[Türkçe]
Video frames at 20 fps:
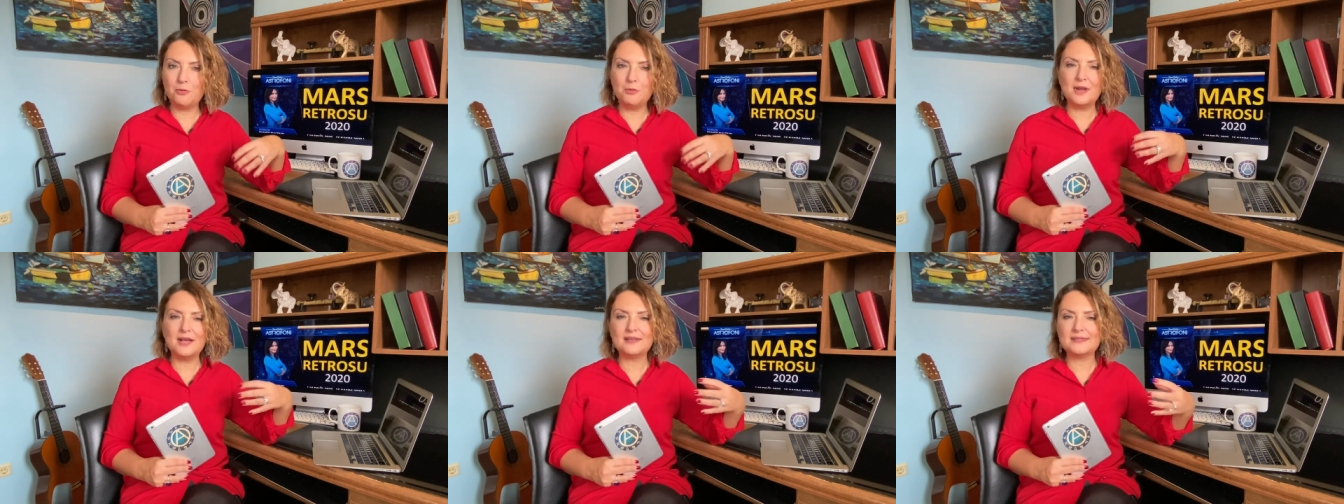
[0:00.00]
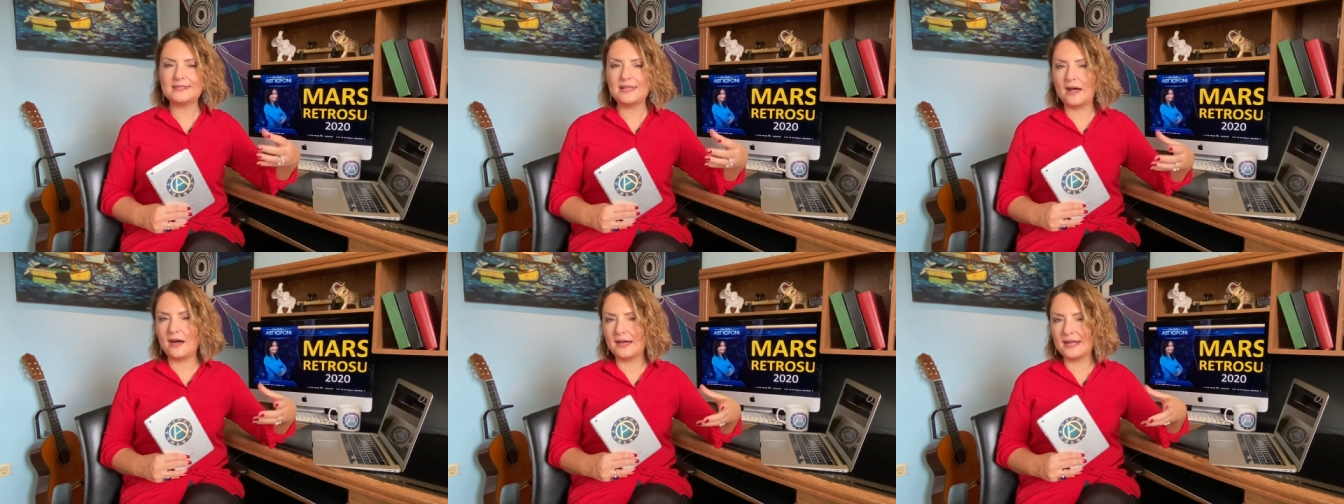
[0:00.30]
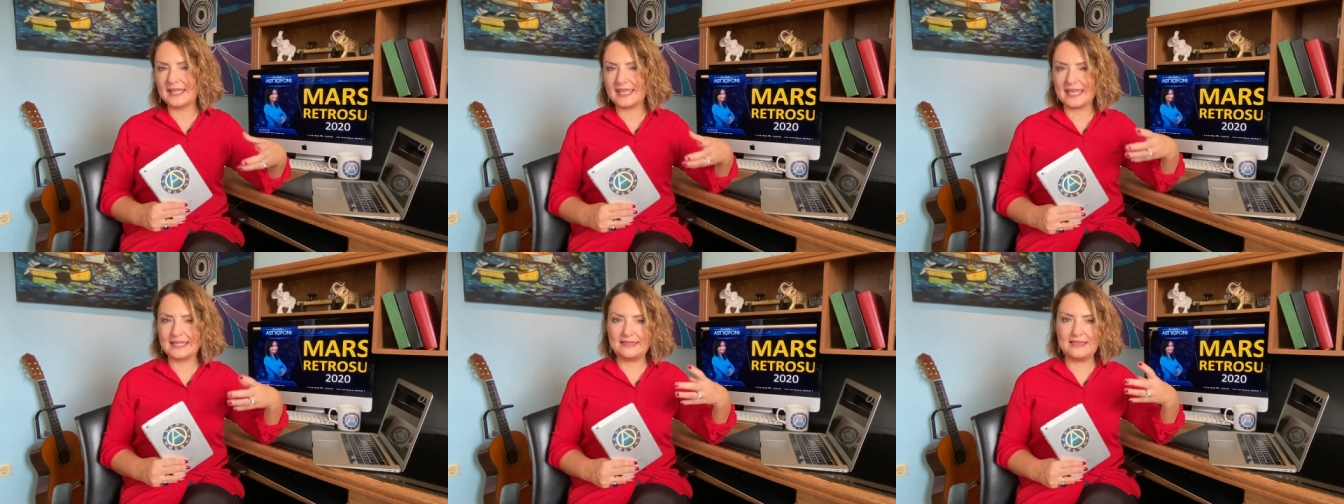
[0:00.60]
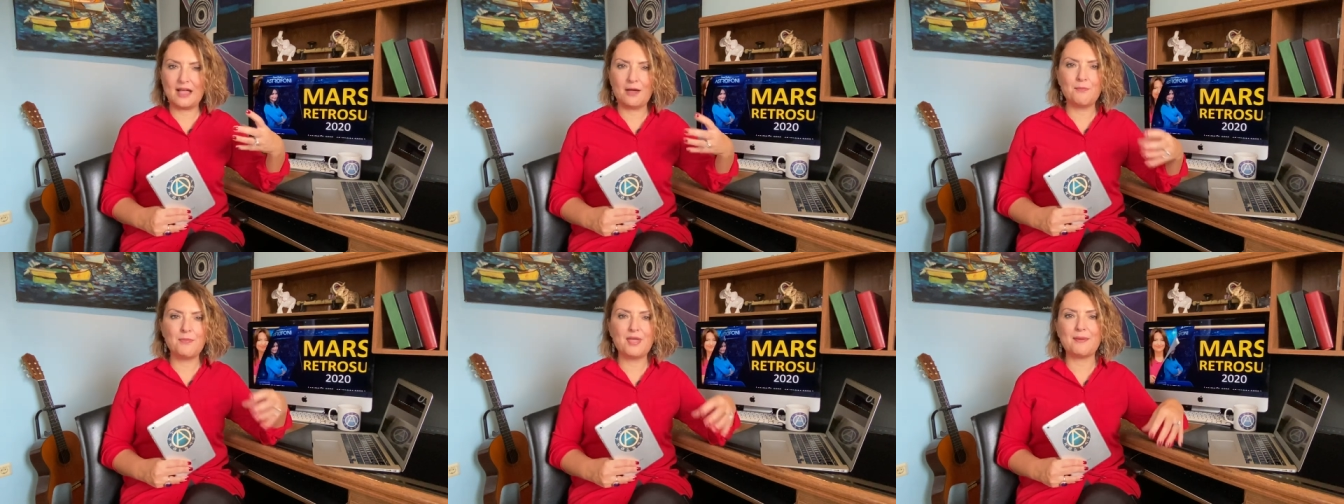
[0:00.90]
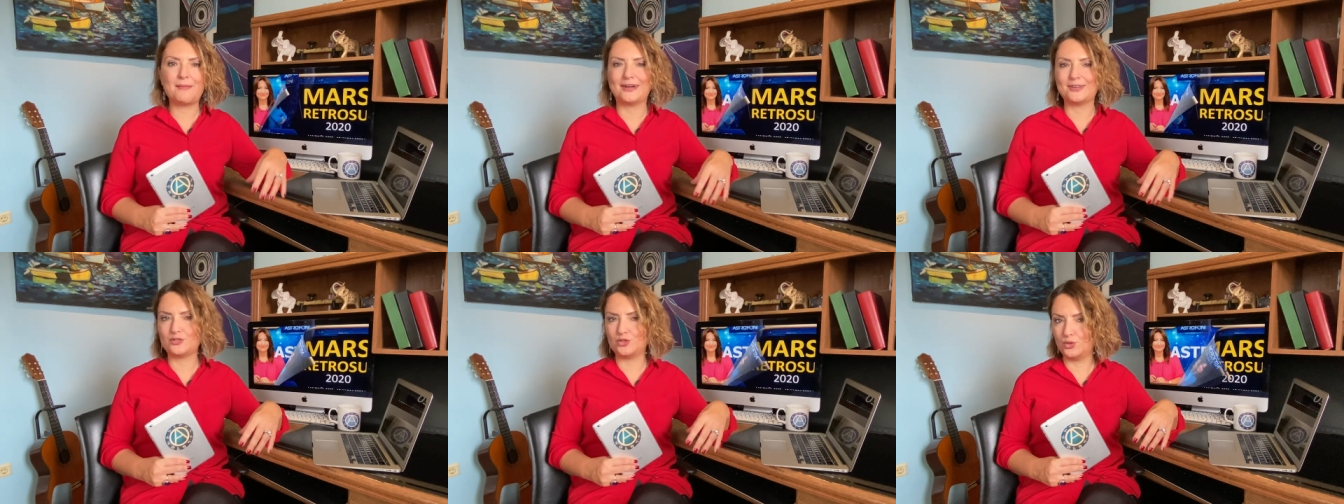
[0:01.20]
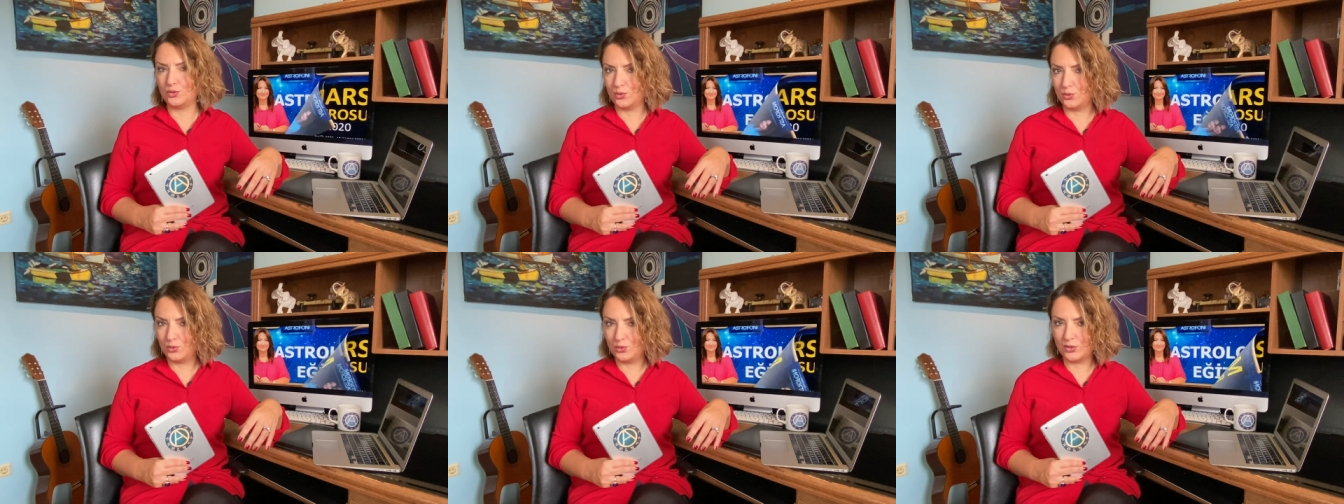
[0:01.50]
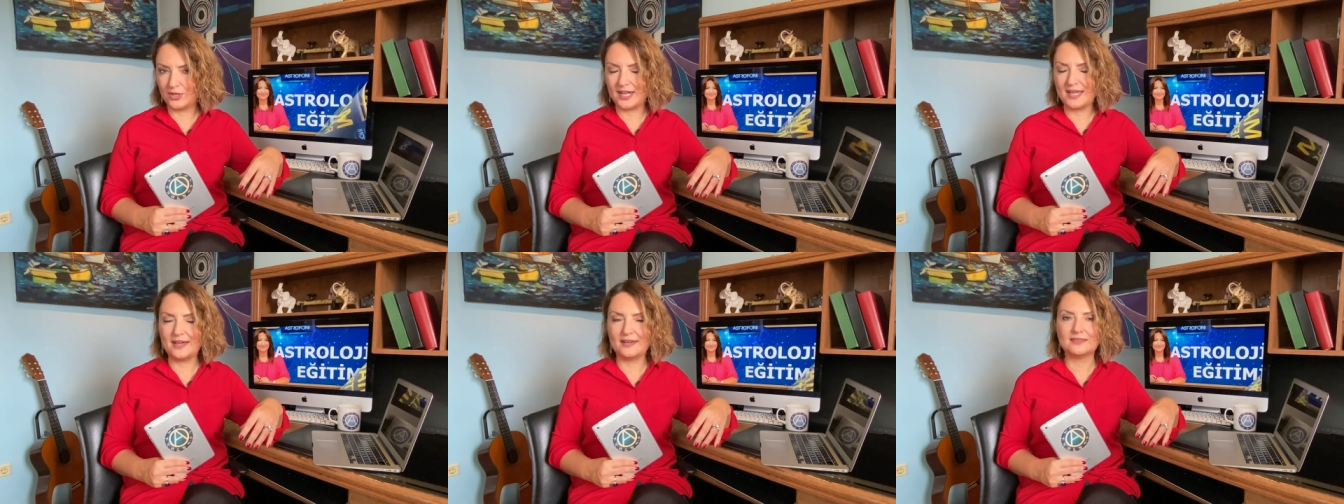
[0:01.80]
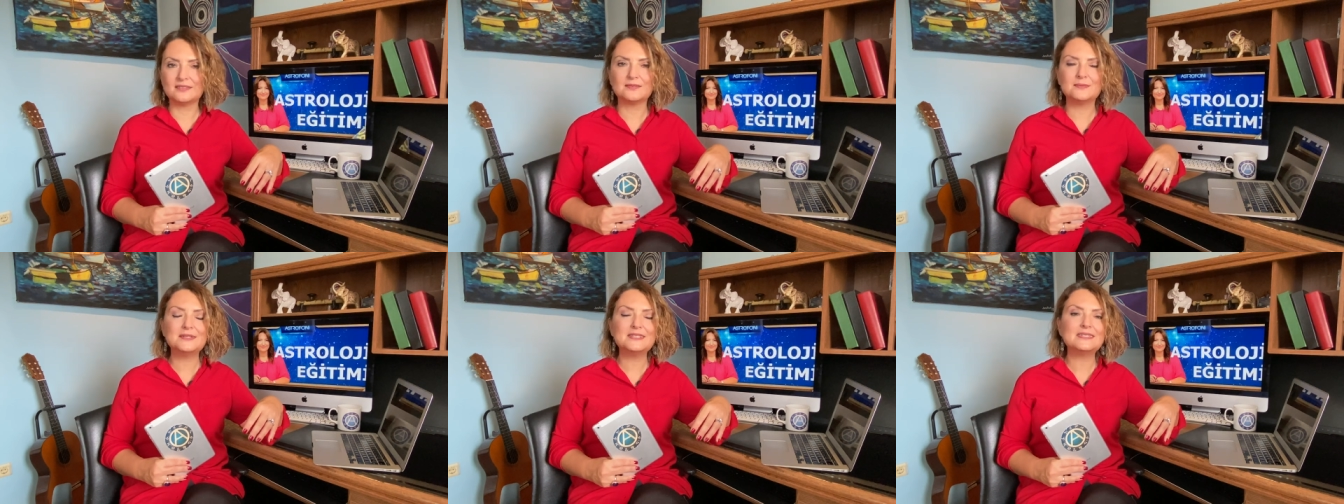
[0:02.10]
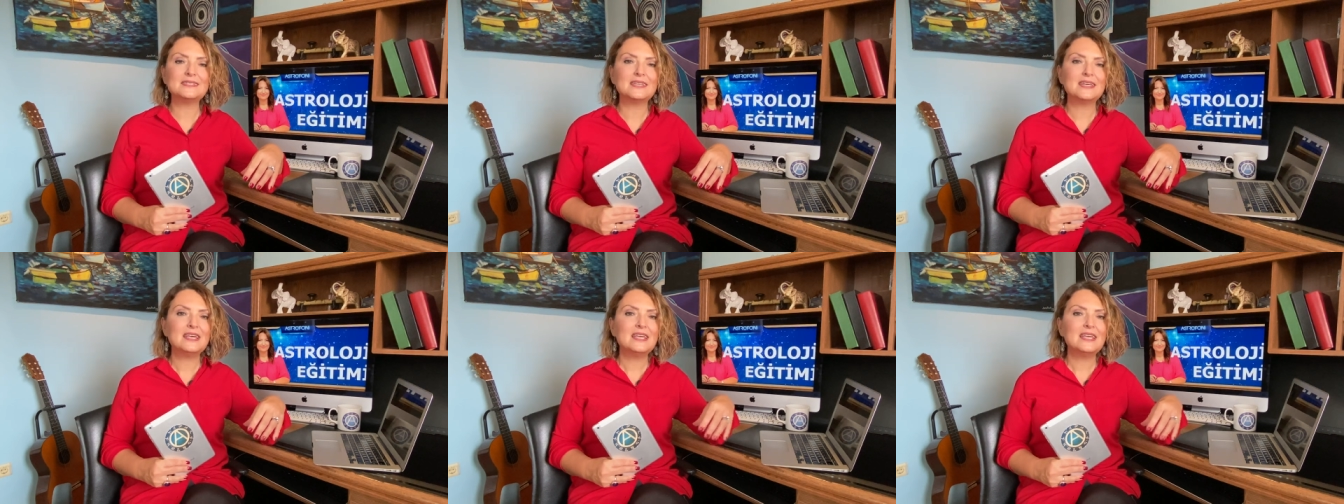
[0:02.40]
biraz daha hareketlenmeye başlıyor günlük hayatımız.